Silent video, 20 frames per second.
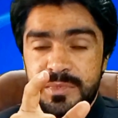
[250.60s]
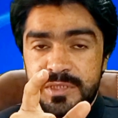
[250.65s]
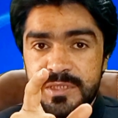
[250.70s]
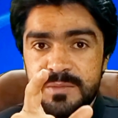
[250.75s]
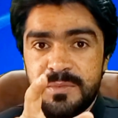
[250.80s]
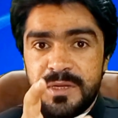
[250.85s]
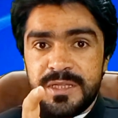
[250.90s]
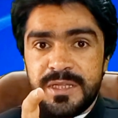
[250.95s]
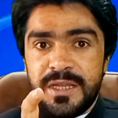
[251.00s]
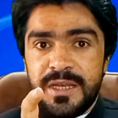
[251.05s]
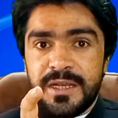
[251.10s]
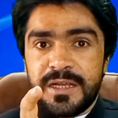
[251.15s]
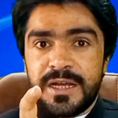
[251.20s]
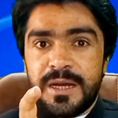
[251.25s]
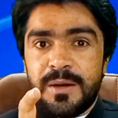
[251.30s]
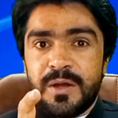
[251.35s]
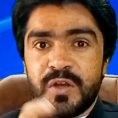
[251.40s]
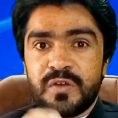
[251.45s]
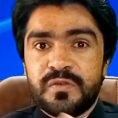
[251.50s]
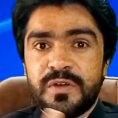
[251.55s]
जिस बंदे ने
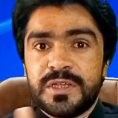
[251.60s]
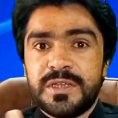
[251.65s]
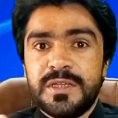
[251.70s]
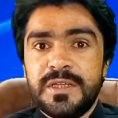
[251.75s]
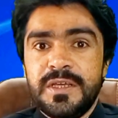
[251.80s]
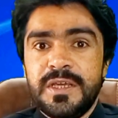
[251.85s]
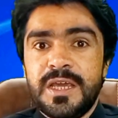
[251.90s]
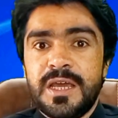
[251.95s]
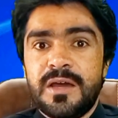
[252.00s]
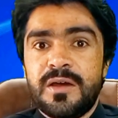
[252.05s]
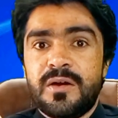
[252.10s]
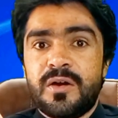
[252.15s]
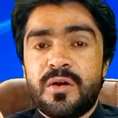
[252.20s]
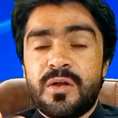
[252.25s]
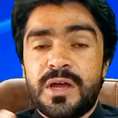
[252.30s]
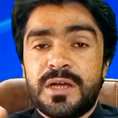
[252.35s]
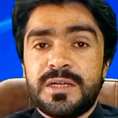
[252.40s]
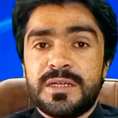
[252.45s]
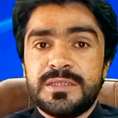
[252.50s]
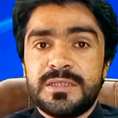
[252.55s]
कहा रिश्वत दी है
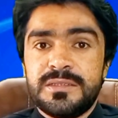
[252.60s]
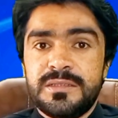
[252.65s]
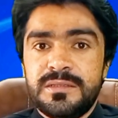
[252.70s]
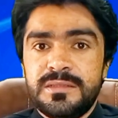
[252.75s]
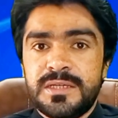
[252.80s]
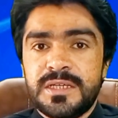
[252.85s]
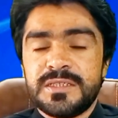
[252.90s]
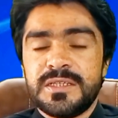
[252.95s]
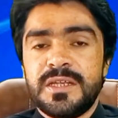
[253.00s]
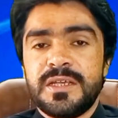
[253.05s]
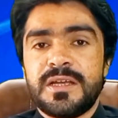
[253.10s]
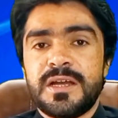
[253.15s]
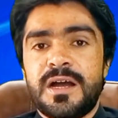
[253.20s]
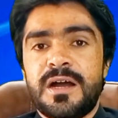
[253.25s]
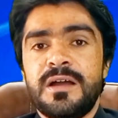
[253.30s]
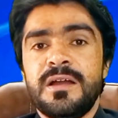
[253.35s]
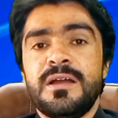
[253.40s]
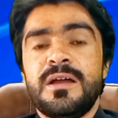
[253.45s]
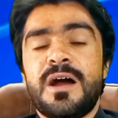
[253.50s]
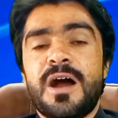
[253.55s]
और जज ने कहा
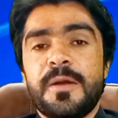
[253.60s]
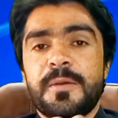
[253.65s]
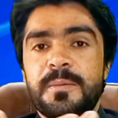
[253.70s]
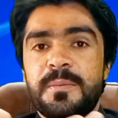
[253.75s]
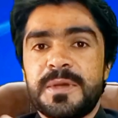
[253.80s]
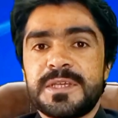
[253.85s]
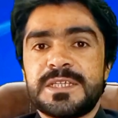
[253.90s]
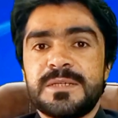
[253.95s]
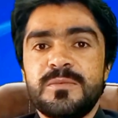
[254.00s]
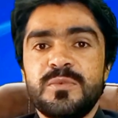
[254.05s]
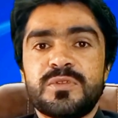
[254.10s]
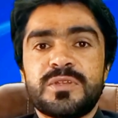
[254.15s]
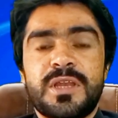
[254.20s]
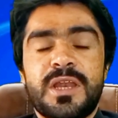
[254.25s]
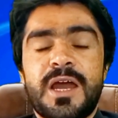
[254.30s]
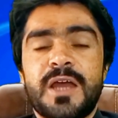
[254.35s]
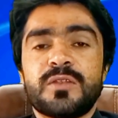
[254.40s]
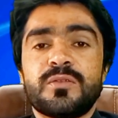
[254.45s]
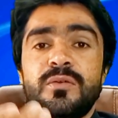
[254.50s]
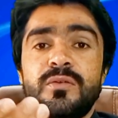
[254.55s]
आपके पास सबूत
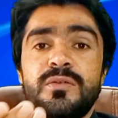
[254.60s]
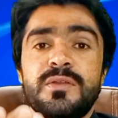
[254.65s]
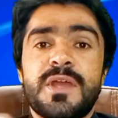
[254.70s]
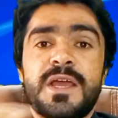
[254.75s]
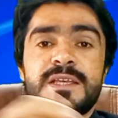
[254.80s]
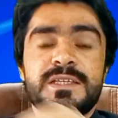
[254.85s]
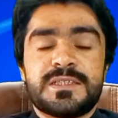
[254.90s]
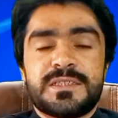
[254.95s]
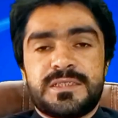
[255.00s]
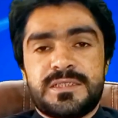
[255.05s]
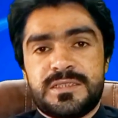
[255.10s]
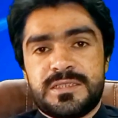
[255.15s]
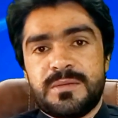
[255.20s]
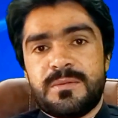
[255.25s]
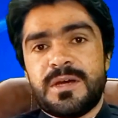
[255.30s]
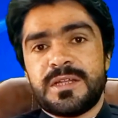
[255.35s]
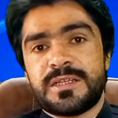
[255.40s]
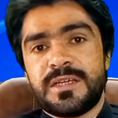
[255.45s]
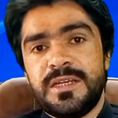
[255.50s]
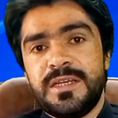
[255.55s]
लाए तो नेक्स्ट
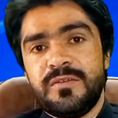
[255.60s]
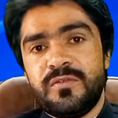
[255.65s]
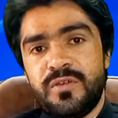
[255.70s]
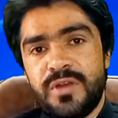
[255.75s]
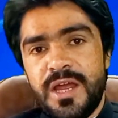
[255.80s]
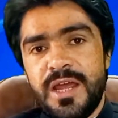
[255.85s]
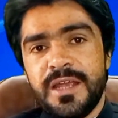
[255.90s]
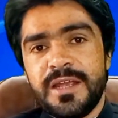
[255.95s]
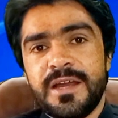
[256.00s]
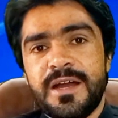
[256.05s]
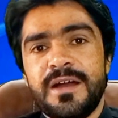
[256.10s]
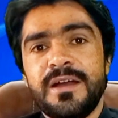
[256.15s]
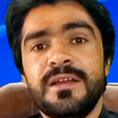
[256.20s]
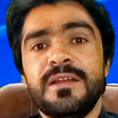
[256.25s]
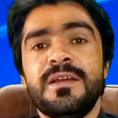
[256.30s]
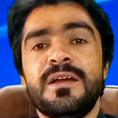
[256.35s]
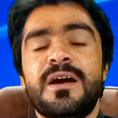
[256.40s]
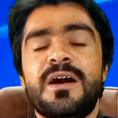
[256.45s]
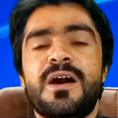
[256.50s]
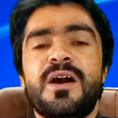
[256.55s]
समाज के लिए वो लाएगा
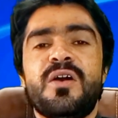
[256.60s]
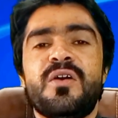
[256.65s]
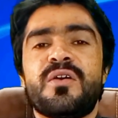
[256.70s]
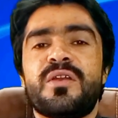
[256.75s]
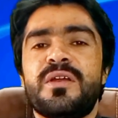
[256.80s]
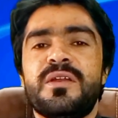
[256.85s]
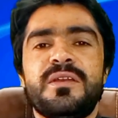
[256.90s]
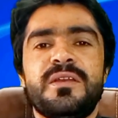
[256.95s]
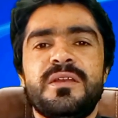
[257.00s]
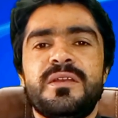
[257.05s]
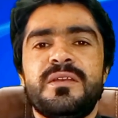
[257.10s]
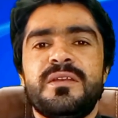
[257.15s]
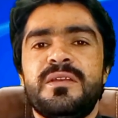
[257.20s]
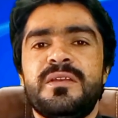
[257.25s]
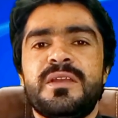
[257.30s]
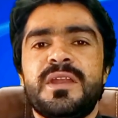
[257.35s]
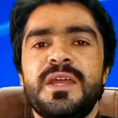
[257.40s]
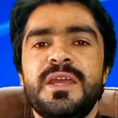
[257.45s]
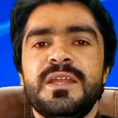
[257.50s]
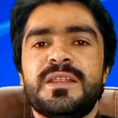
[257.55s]
और
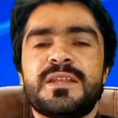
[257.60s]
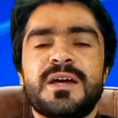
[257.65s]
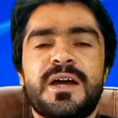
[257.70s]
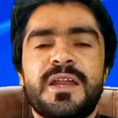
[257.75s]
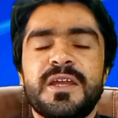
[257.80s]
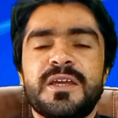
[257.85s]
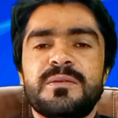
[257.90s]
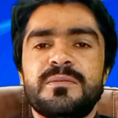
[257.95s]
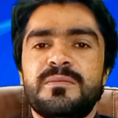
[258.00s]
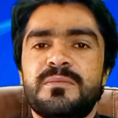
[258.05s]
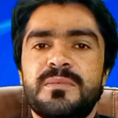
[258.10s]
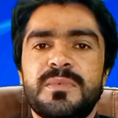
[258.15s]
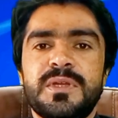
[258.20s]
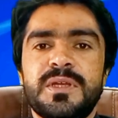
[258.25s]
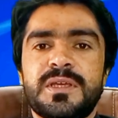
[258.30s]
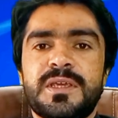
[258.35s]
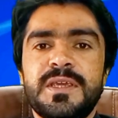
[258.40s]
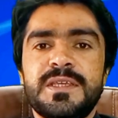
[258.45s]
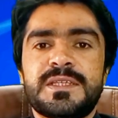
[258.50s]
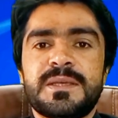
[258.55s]
नई तारीख
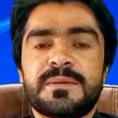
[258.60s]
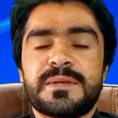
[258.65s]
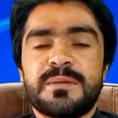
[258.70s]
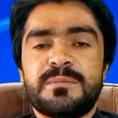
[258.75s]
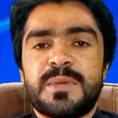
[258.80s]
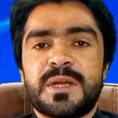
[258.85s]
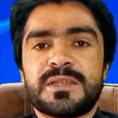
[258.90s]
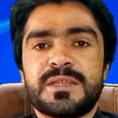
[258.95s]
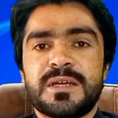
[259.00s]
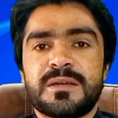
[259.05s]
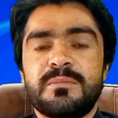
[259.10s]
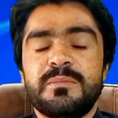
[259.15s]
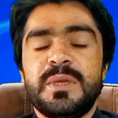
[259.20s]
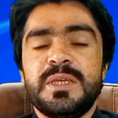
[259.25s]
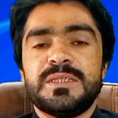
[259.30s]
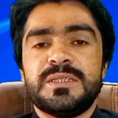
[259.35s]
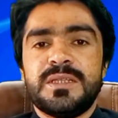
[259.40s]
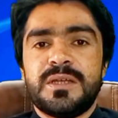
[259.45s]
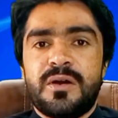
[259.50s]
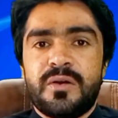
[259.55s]
इक्कीस सितंबर तक
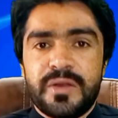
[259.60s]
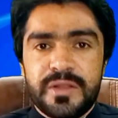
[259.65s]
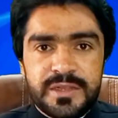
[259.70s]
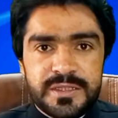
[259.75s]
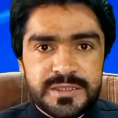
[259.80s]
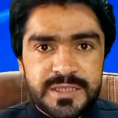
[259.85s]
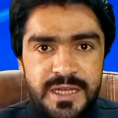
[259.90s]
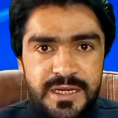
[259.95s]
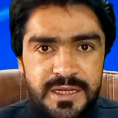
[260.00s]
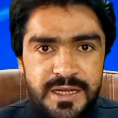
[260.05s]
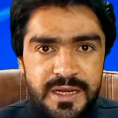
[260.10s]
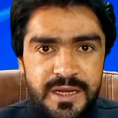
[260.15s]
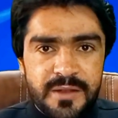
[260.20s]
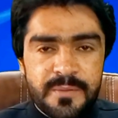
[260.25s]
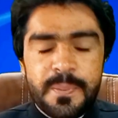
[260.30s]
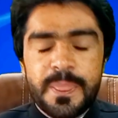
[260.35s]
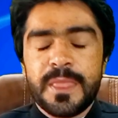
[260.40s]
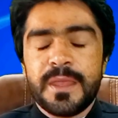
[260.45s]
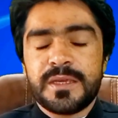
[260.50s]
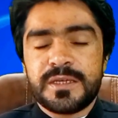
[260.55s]
भी और इंतजार
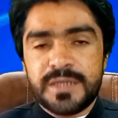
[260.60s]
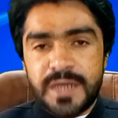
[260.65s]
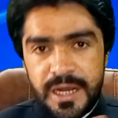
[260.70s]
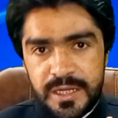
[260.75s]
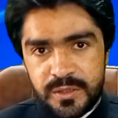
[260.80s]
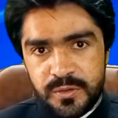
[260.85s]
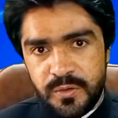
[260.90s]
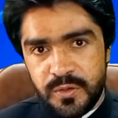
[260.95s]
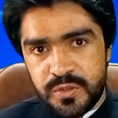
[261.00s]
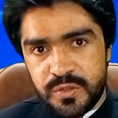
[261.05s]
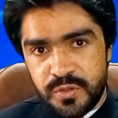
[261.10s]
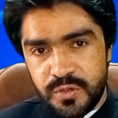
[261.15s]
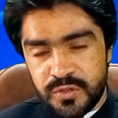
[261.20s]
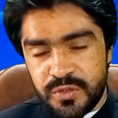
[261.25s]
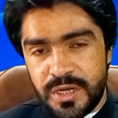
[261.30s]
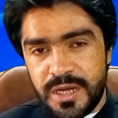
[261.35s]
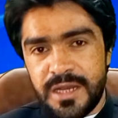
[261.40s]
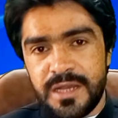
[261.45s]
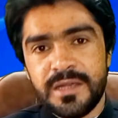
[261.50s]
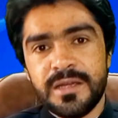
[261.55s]
करे शायद कुछ हो
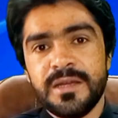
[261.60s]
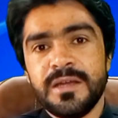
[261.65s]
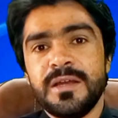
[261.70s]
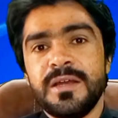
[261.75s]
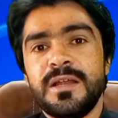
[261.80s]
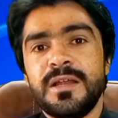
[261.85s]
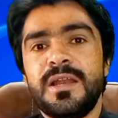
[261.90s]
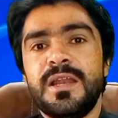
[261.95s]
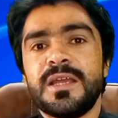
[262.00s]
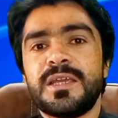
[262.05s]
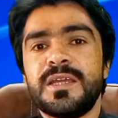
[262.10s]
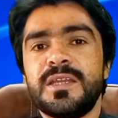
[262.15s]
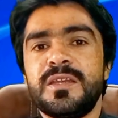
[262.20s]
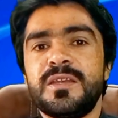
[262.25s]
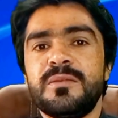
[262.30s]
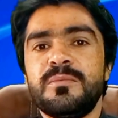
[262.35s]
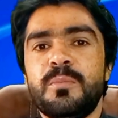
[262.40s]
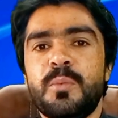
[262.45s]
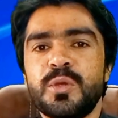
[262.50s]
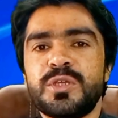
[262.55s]
जाए लेकिन
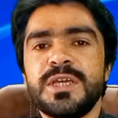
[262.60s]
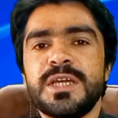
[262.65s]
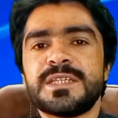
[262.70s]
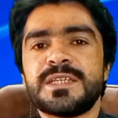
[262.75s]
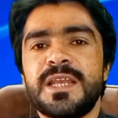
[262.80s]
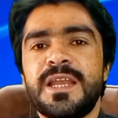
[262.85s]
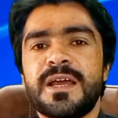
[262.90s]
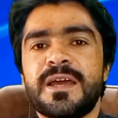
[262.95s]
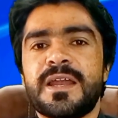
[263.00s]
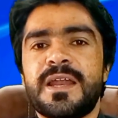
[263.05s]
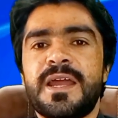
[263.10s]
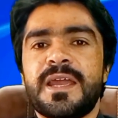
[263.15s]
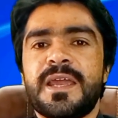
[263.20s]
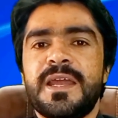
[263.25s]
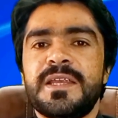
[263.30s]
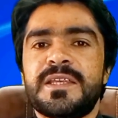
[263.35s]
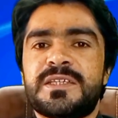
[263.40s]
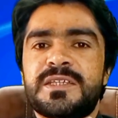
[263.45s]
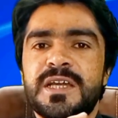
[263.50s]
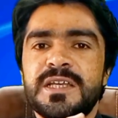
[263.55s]
मुझे ऐसा लग रहा है
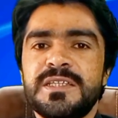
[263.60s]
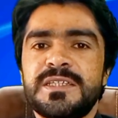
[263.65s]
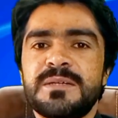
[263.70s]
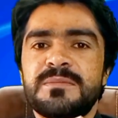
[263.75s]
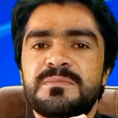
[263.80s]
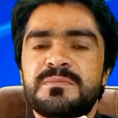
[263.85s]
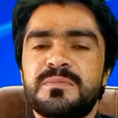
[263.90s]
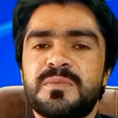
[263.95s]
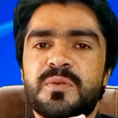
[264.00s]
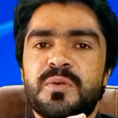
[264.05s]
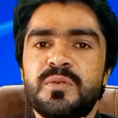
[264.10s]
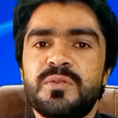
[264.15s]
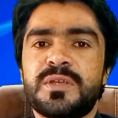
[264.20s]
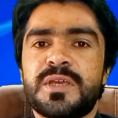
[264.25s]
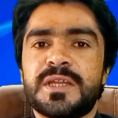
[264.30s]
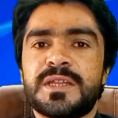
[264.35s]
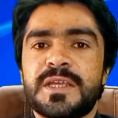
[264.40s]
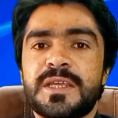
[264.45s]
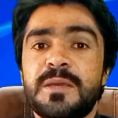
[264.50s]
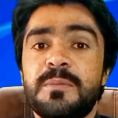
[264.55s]
कि जज जब खुद
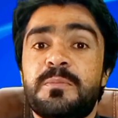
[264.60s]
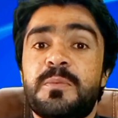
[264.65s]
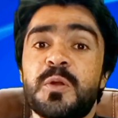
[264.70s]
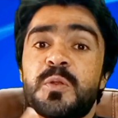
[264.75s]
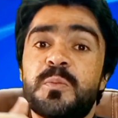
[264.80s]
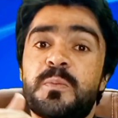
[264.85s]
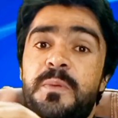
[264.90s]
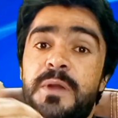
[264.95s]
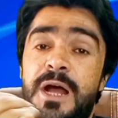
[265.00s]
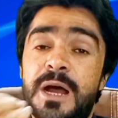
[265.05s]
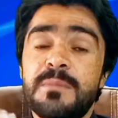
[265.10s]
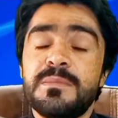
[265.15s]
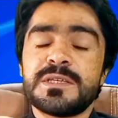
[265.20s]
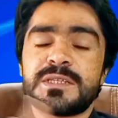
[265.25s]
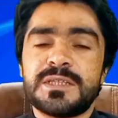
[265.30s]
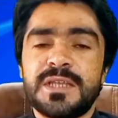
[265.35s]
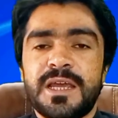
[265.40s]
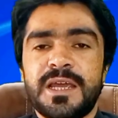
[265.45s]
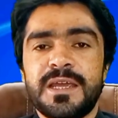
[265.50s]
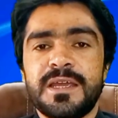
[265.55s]
कहते हैं कि बहुत बड़ा
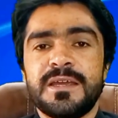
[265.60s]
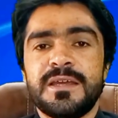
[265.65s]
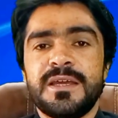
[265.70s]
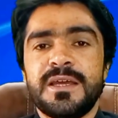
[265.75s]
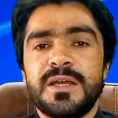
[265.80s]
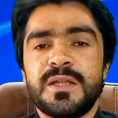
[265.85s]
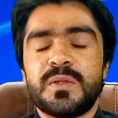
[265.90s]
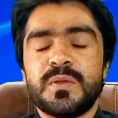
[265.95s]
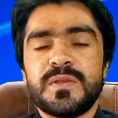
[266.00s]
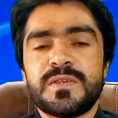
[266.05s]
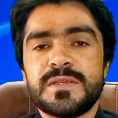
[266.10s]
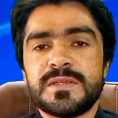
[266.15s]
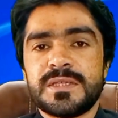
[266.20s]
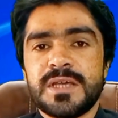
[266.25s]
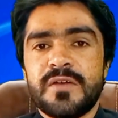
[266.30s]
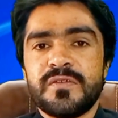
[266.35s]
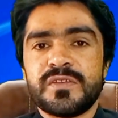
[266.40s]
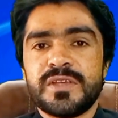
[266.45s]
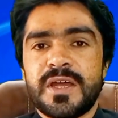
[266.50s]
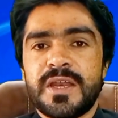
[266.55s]
मसला है तो इस
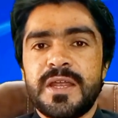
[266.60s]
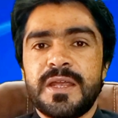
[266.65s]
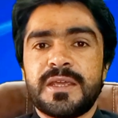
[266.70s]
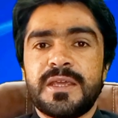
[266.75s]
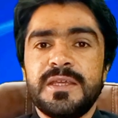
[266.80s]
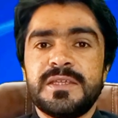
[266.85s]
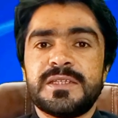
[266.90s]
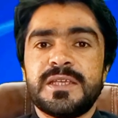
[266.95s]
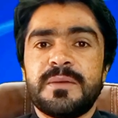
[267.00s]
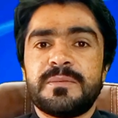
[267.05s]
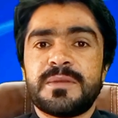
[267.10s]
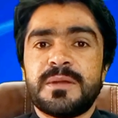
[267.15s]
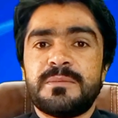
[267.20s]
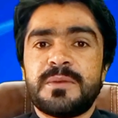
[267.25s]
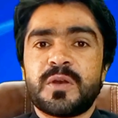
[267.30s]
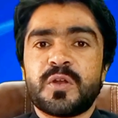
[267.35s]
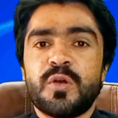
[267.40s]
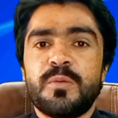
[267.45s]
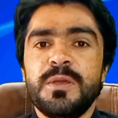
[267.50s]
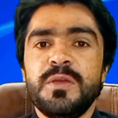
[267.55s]
हिसाब से आ रहा है कि
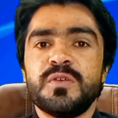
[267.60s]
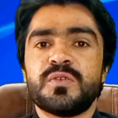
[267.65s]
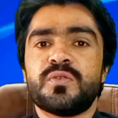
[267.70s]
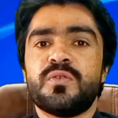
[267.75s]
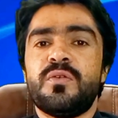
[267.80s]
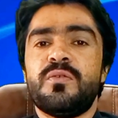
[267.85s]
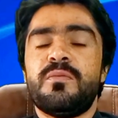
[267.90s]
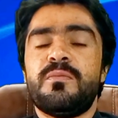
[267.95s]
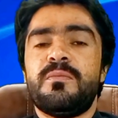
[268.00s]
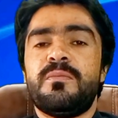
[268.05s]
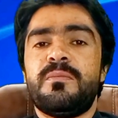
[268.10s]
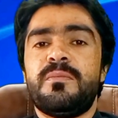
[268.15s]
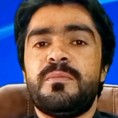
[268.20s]
सितंबर को भी उसको